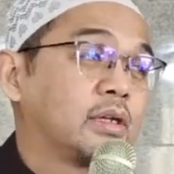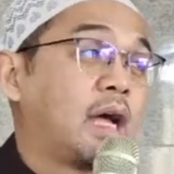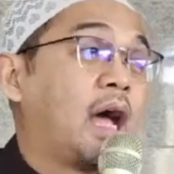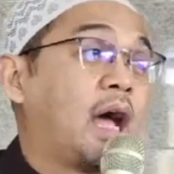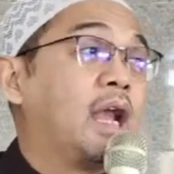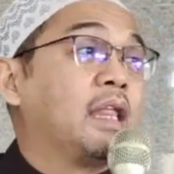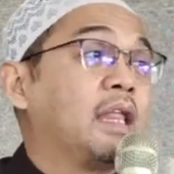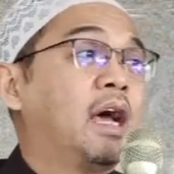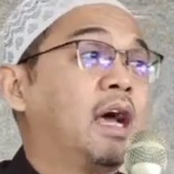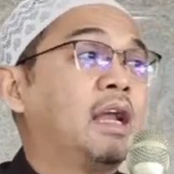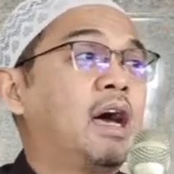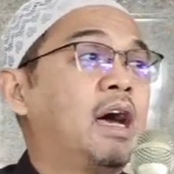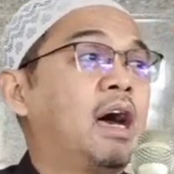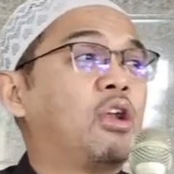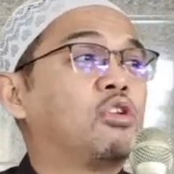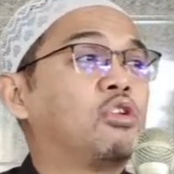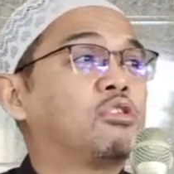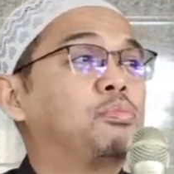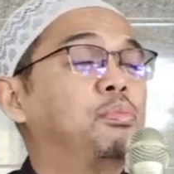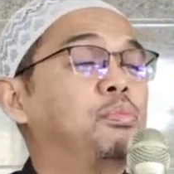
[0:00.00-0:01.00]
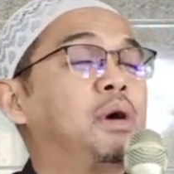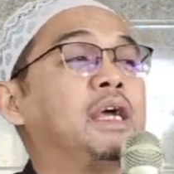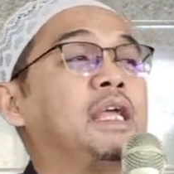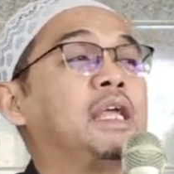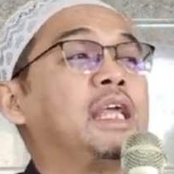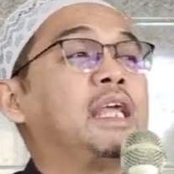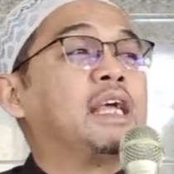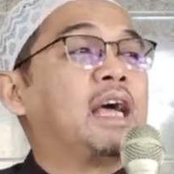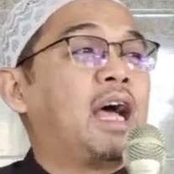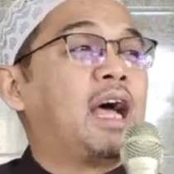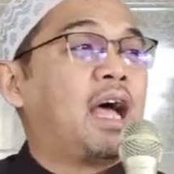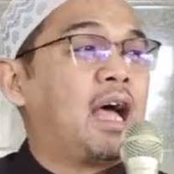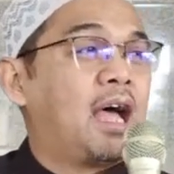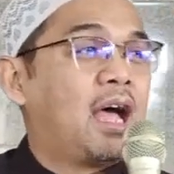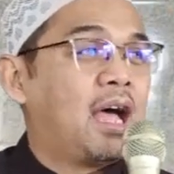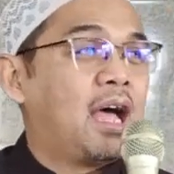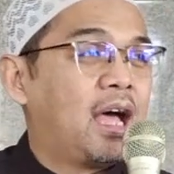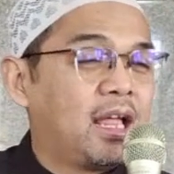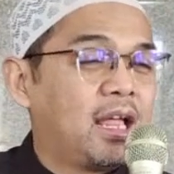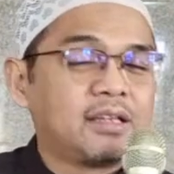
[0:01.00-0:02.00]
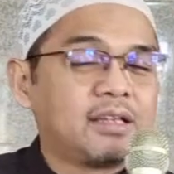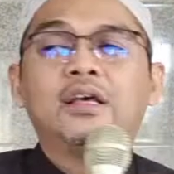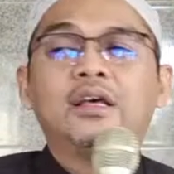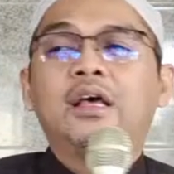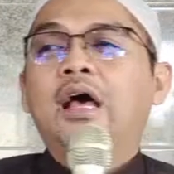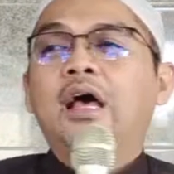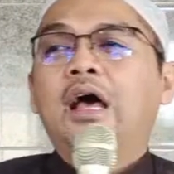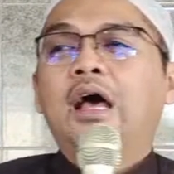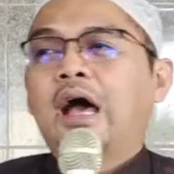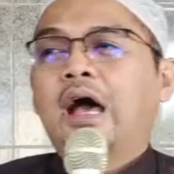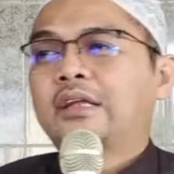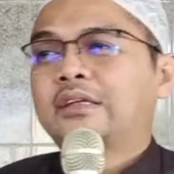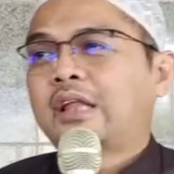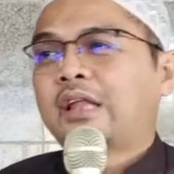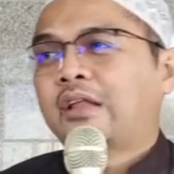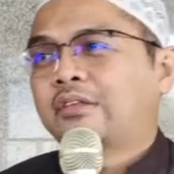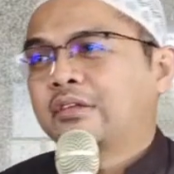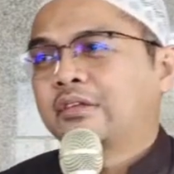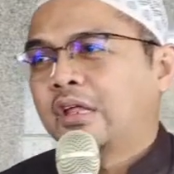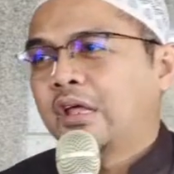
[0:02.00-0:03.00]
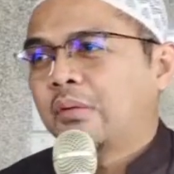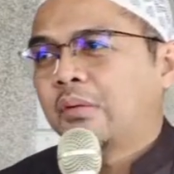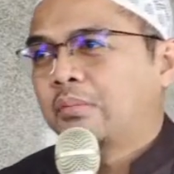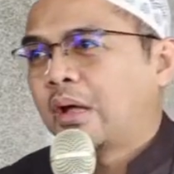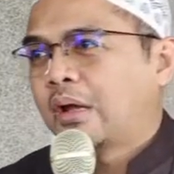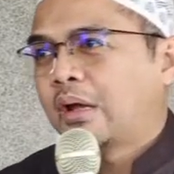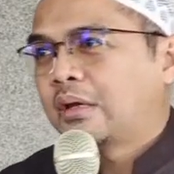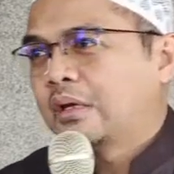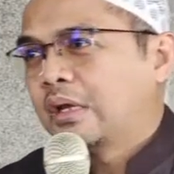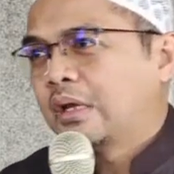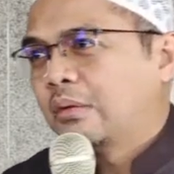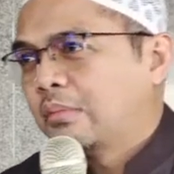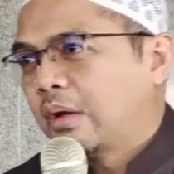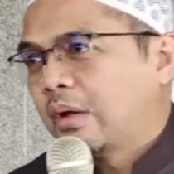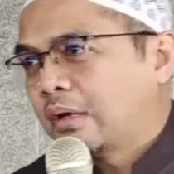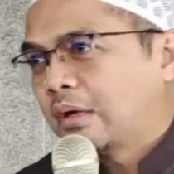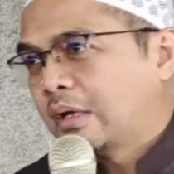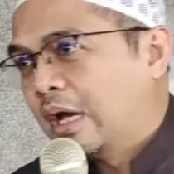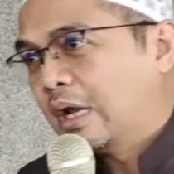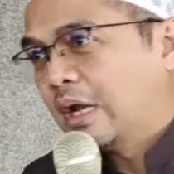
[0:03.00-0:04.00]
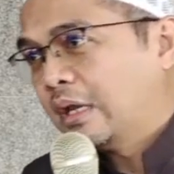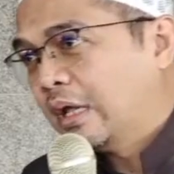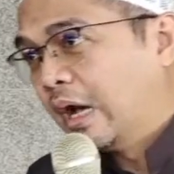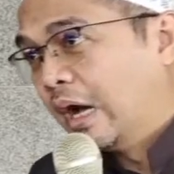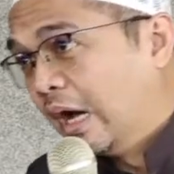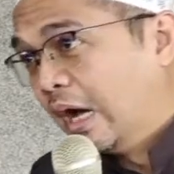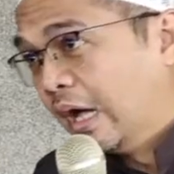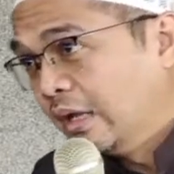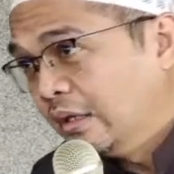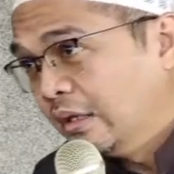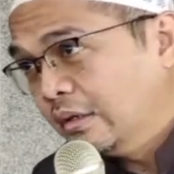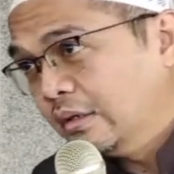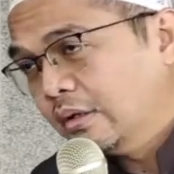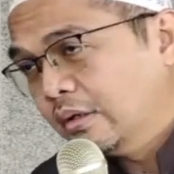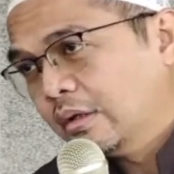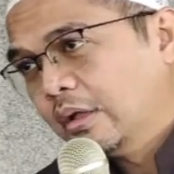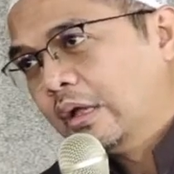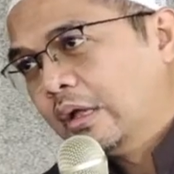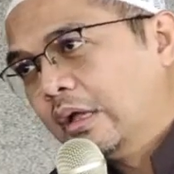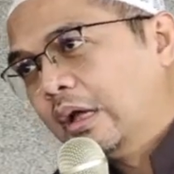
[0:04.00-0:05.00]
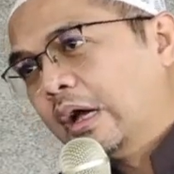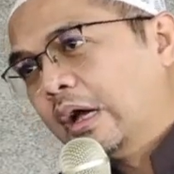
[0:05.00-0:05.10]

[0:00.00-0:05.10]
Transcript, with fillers: Kalian harus mengingat atas nikmat-nikmat dari Allah.